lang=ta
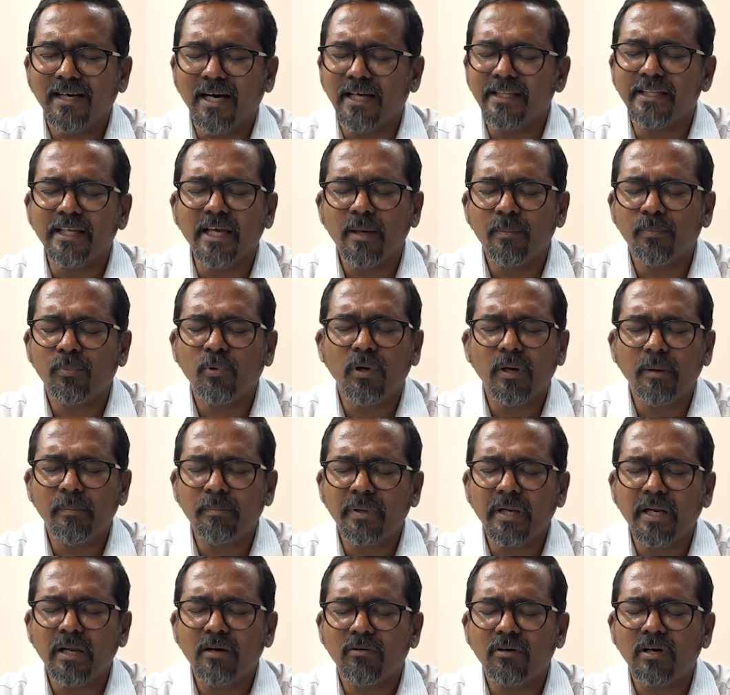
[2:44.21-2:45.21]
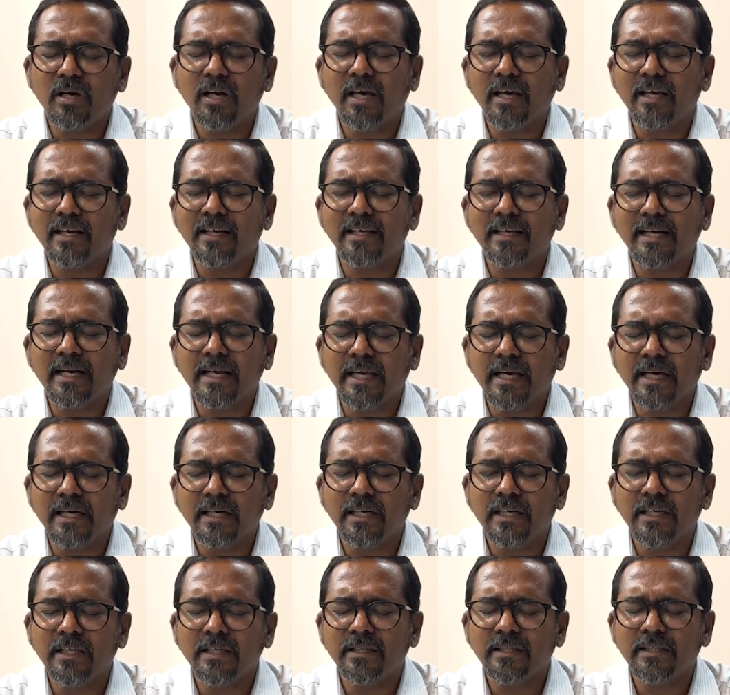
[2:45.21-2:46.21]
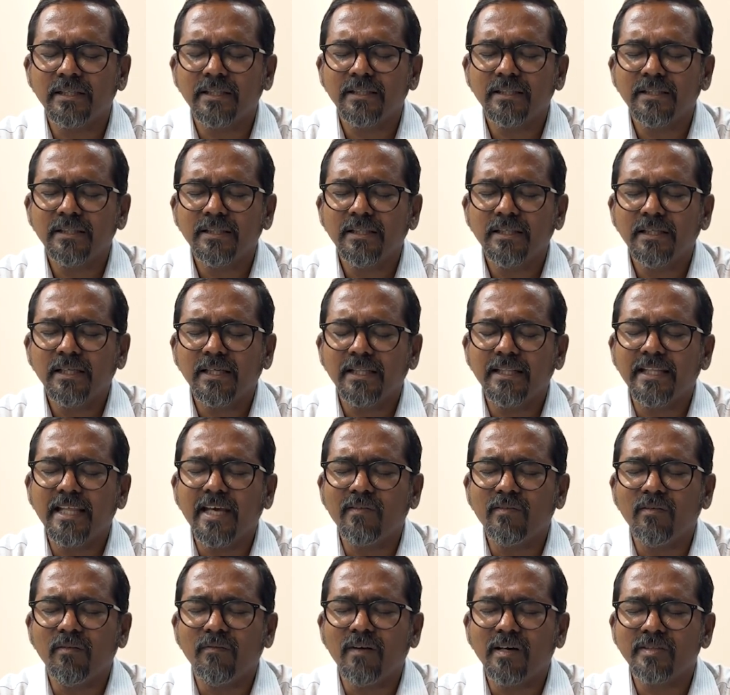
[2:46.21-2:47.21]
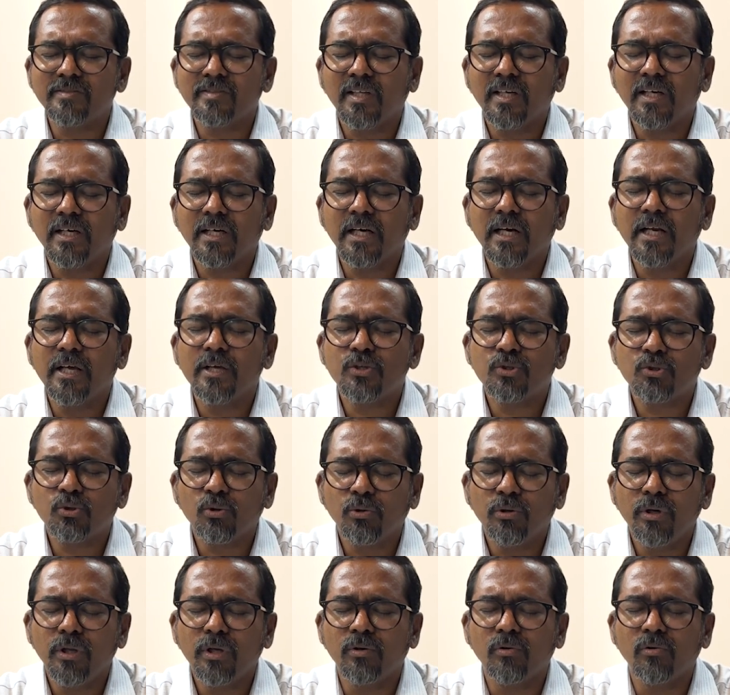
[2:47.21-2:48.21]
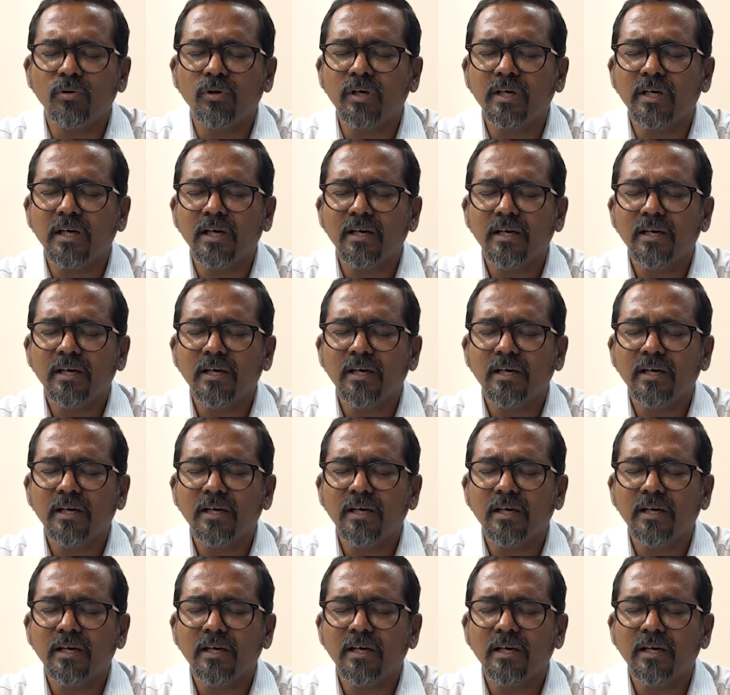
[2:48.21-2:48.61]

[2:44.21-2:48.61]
அதே போல் பெரியவர்களாக இருக்கிற எங்களுக்கு தேவ வசனங்களை சொல்லி கொடுக்க